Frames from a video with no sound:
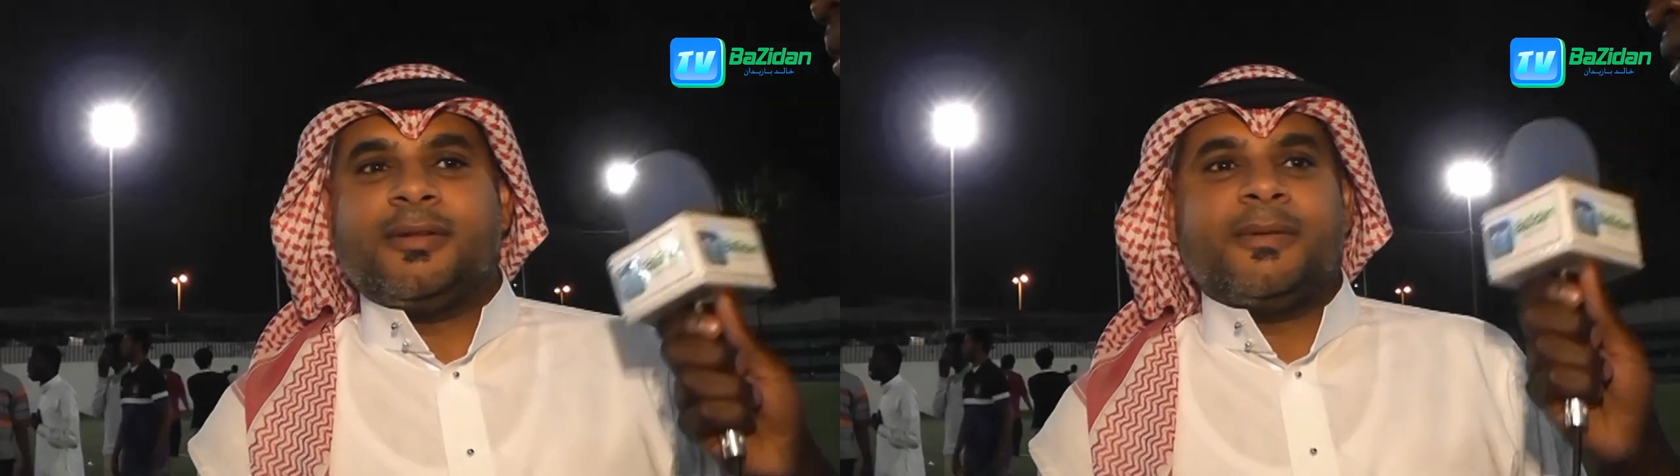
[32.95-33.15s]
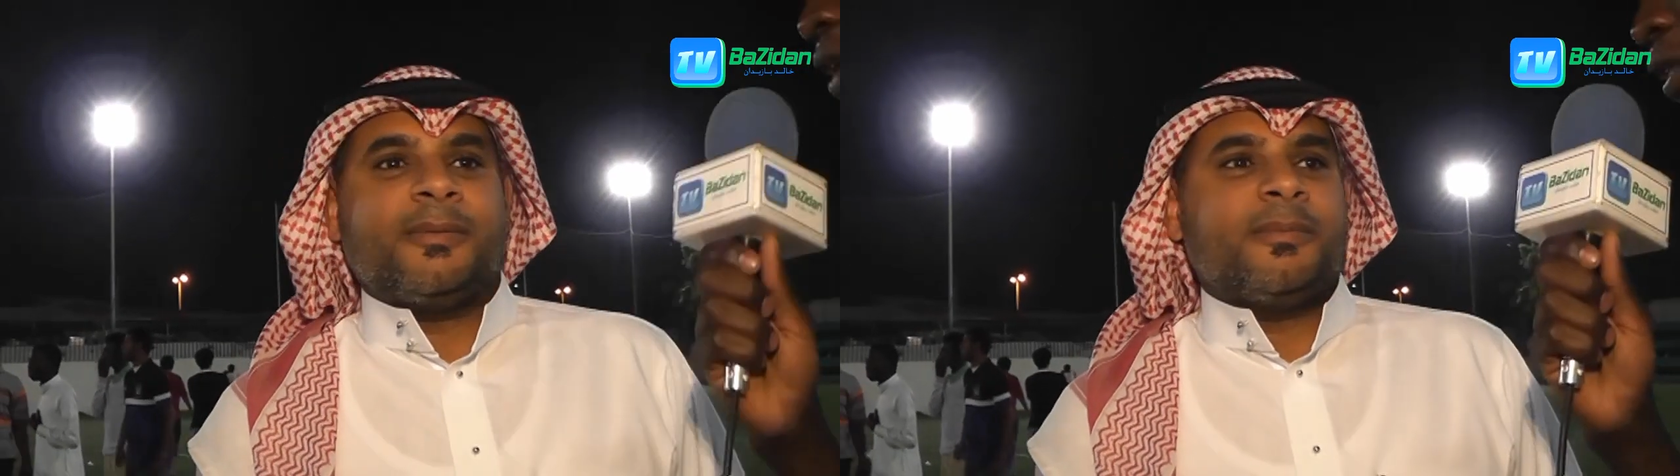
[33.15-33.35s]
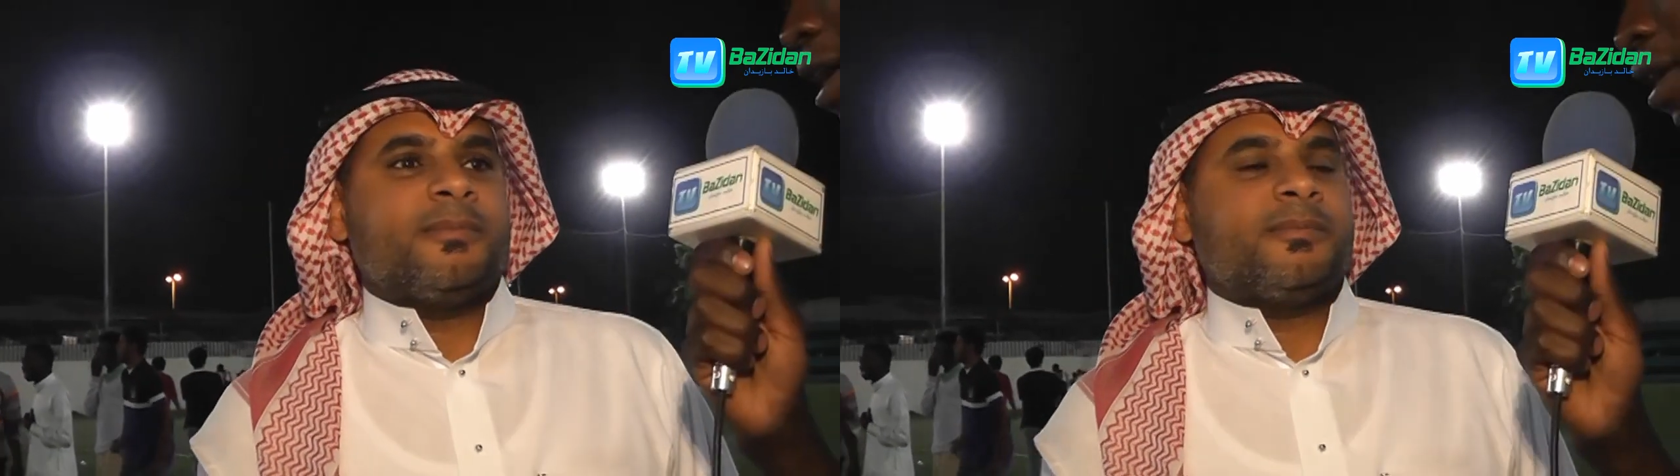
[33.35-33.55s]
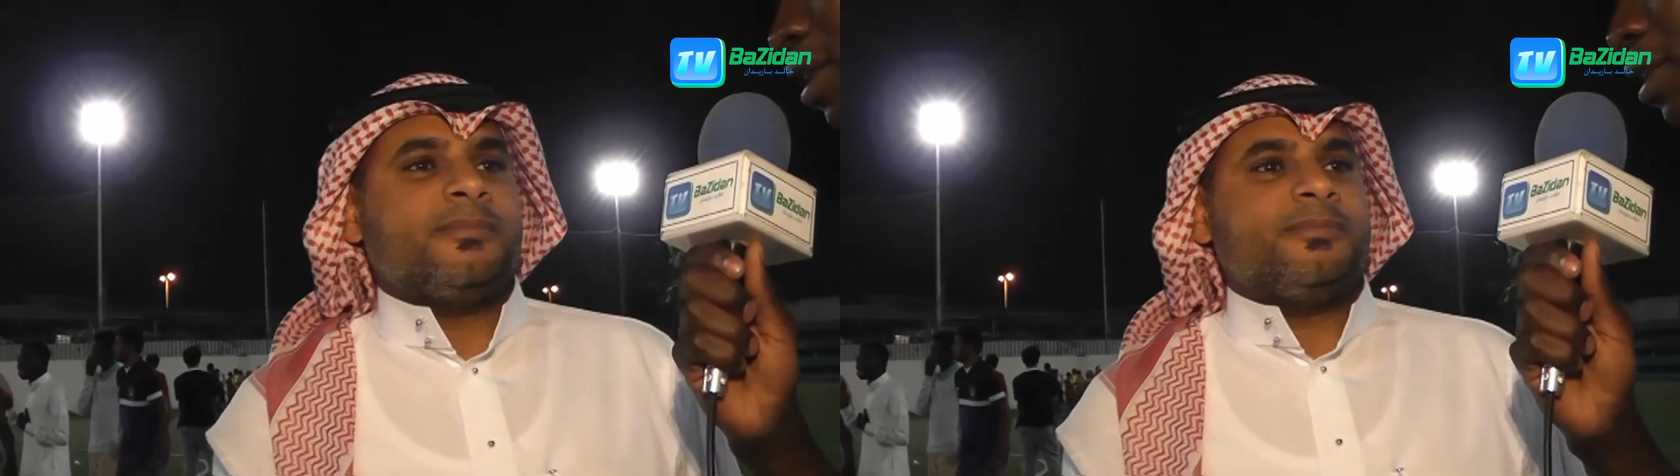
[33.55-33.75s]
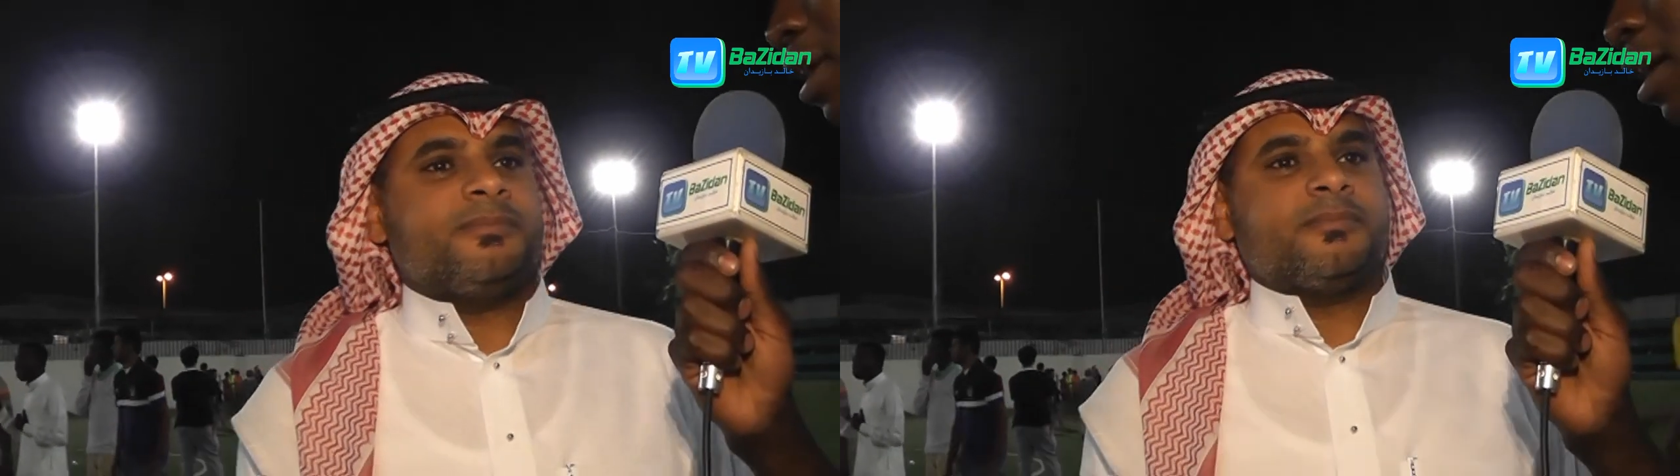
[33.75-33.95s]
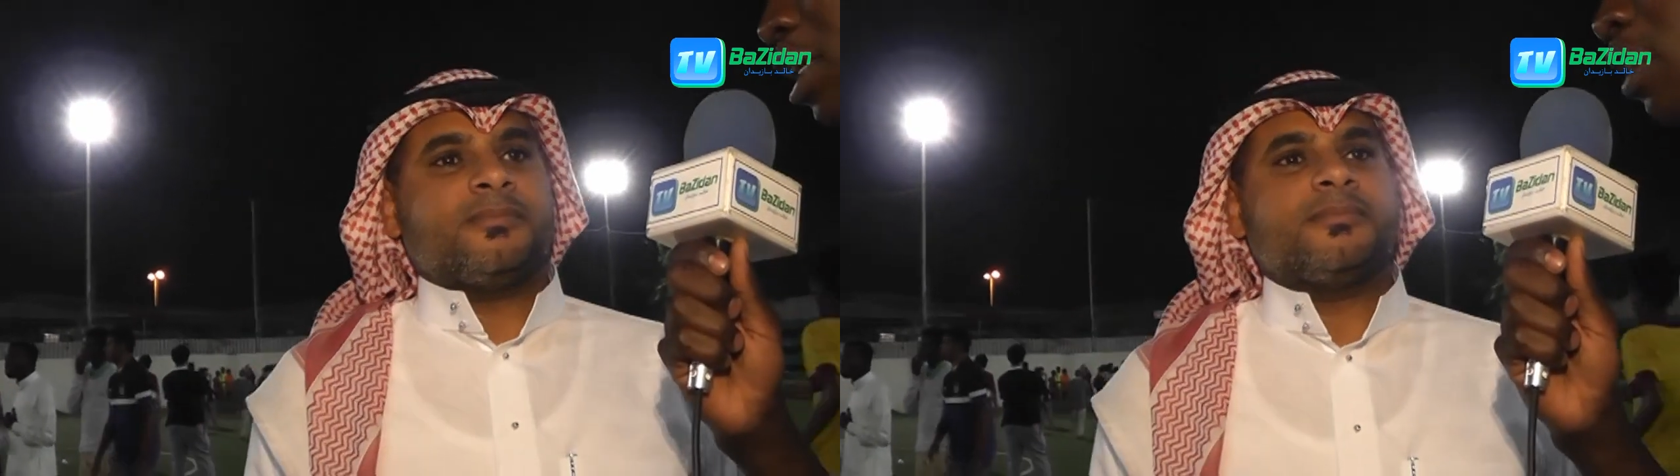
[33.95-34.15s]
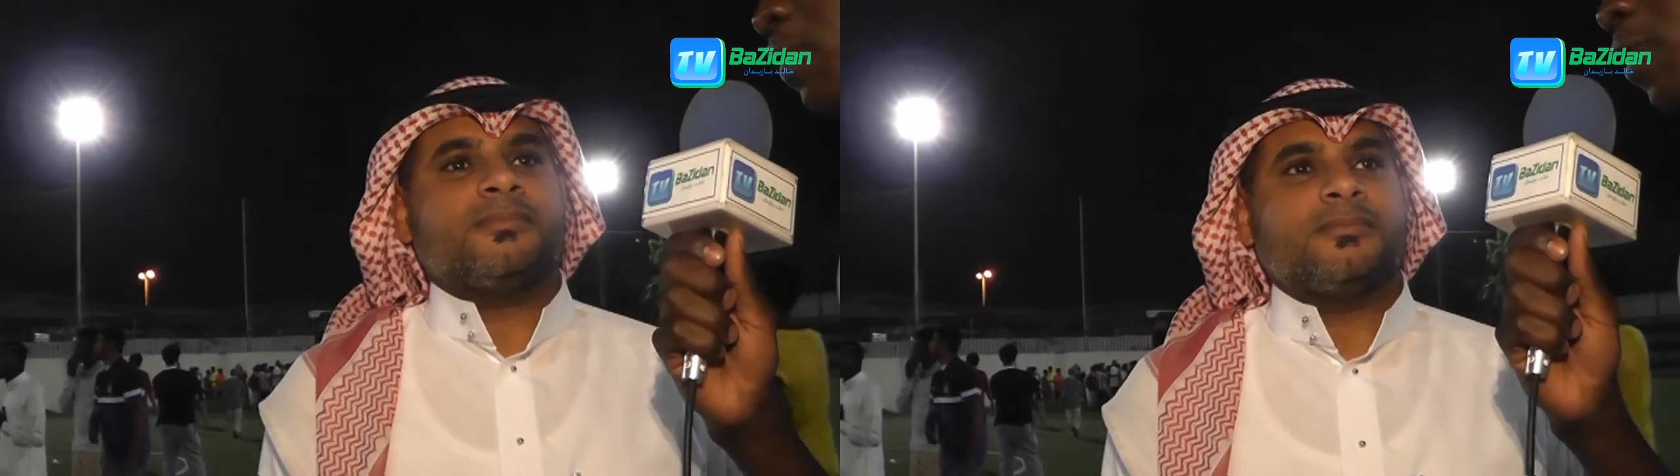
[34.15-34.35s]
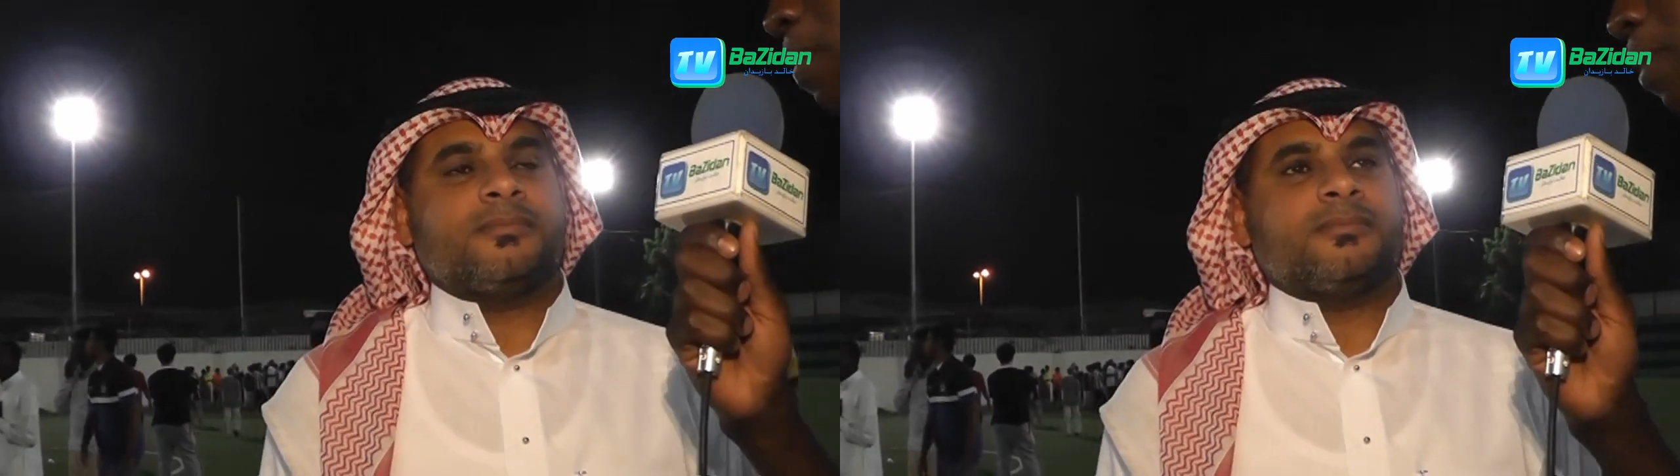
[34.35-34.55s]
استاذ خالد كيف
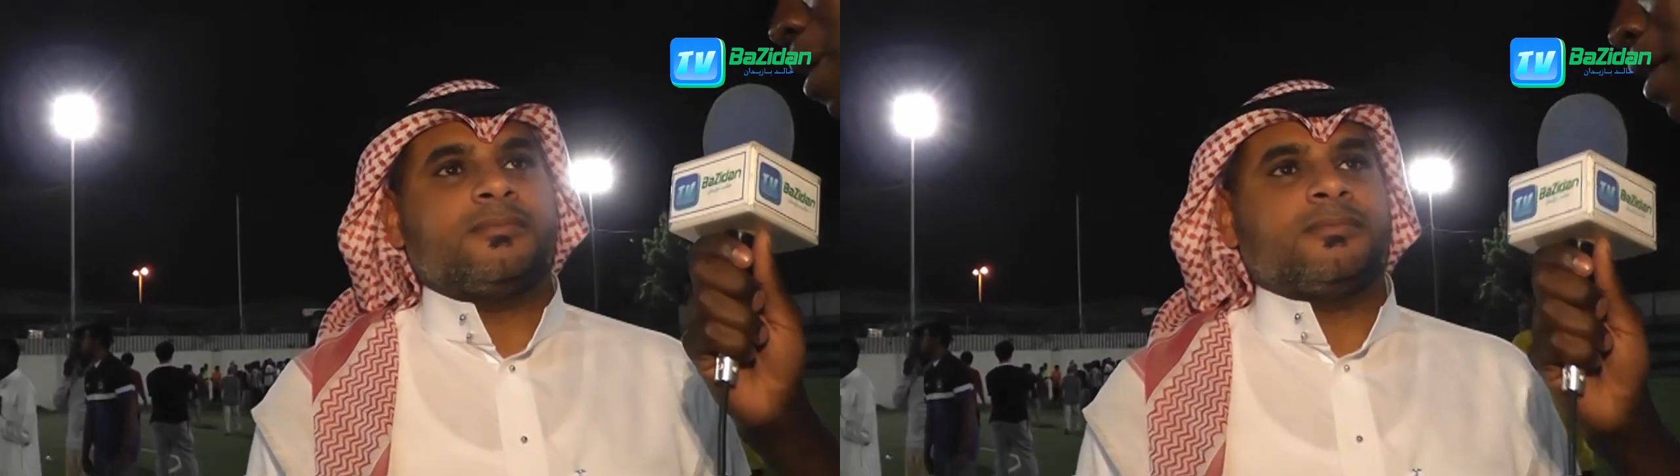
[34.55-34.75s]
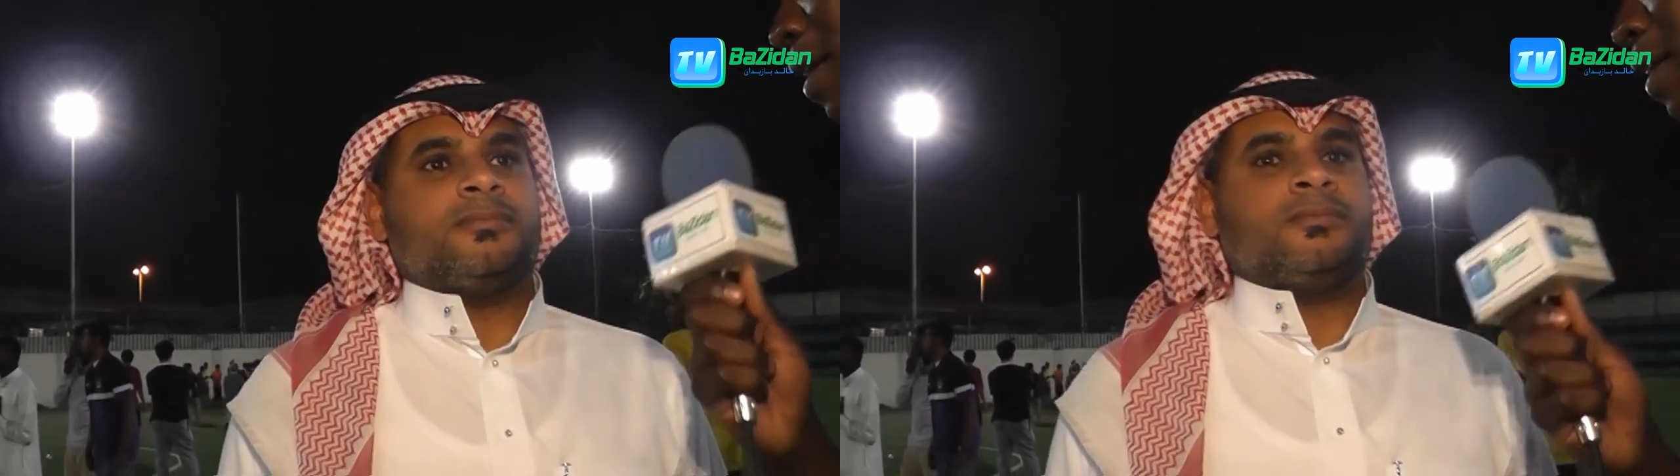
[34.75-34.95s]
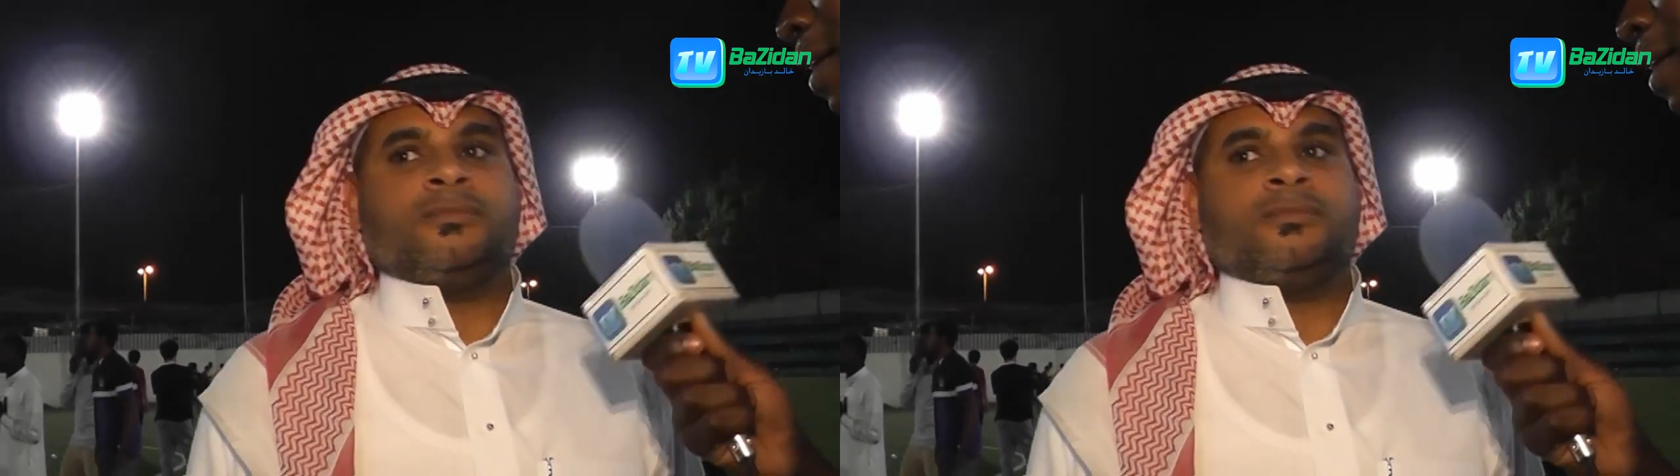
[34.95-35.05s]
شفت المباراه؟